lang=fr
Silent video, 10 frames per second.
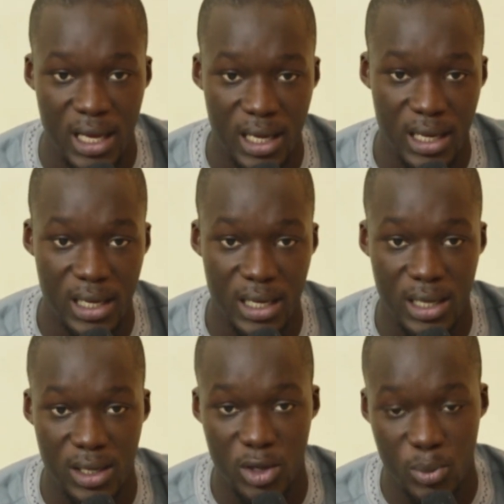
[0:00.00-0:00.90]

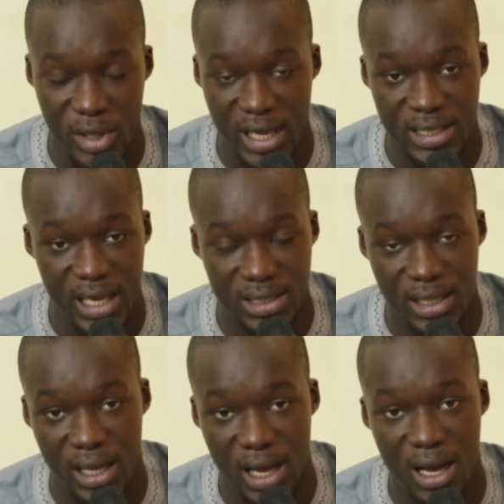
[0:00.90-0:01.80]
le menacer,
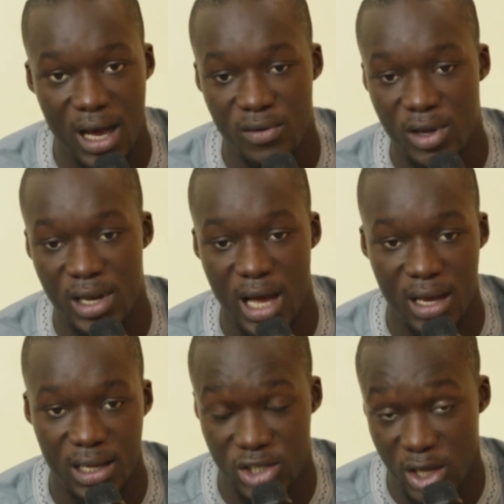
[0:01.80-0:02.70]
etc., avant que
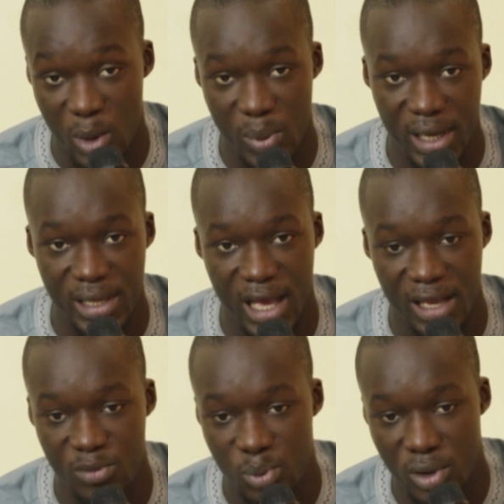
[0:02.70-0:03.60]
la gendarmerie
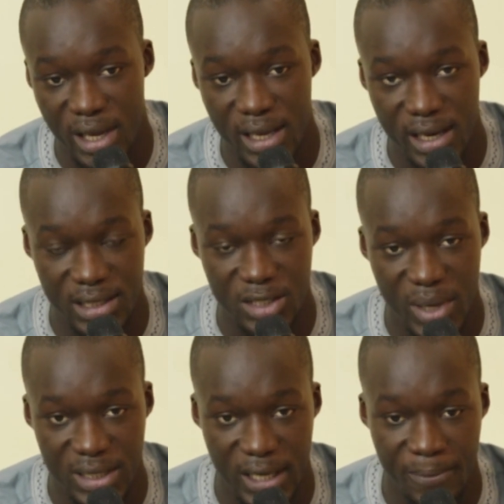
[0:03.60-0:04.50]
n'arrive pour les
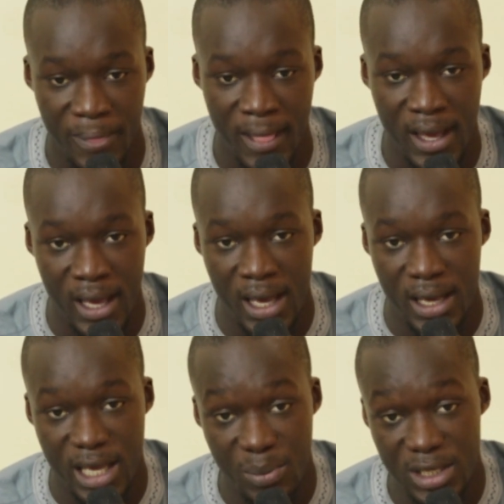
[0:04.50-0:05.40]
disperser.
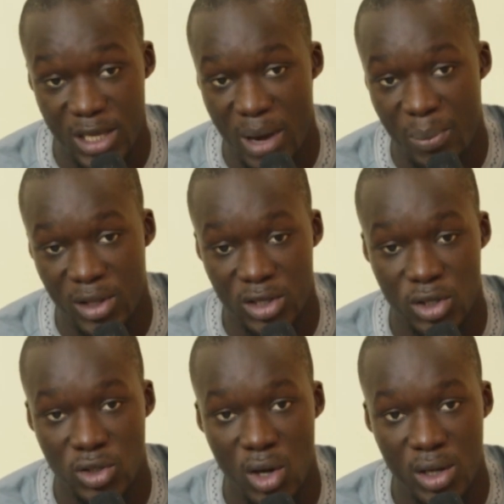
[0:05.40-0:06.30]
Kevin Seba, pendant
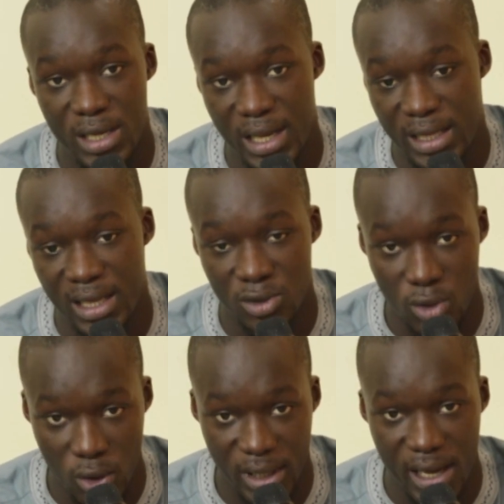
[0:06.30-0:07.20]
ce temps, il était dans
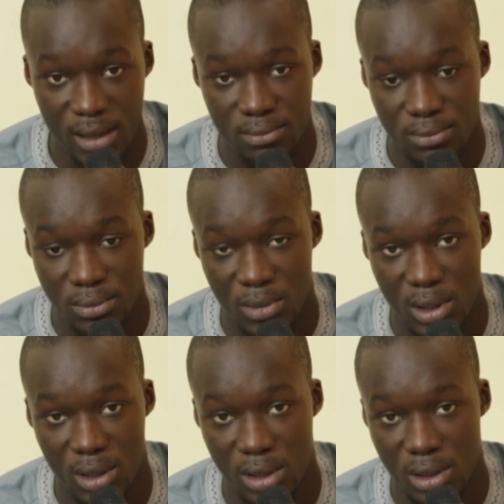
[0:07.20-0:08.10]
son hôtel.
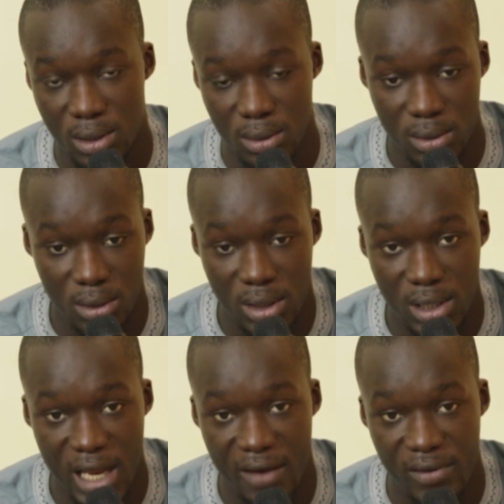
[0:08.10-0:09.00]
Euh,
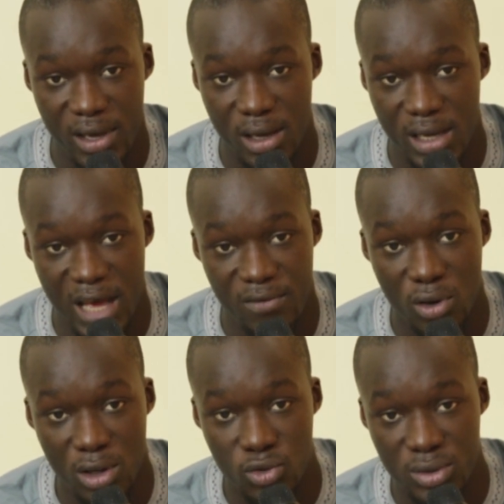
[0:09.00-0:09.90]
il n'avait il avait
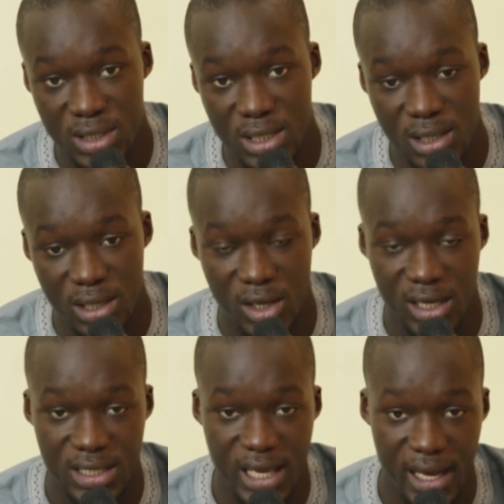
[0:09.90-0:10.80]
aucun souci, il ne
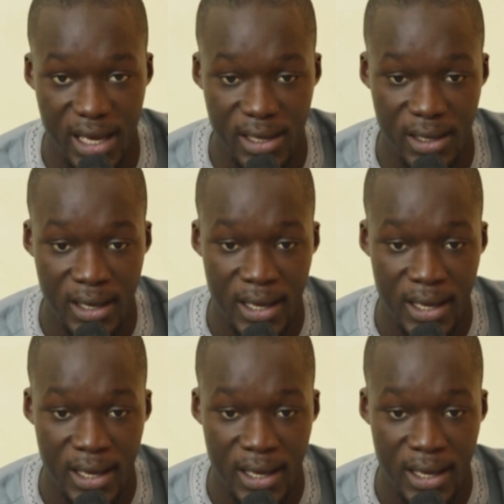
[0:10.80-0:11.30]
risquait rien.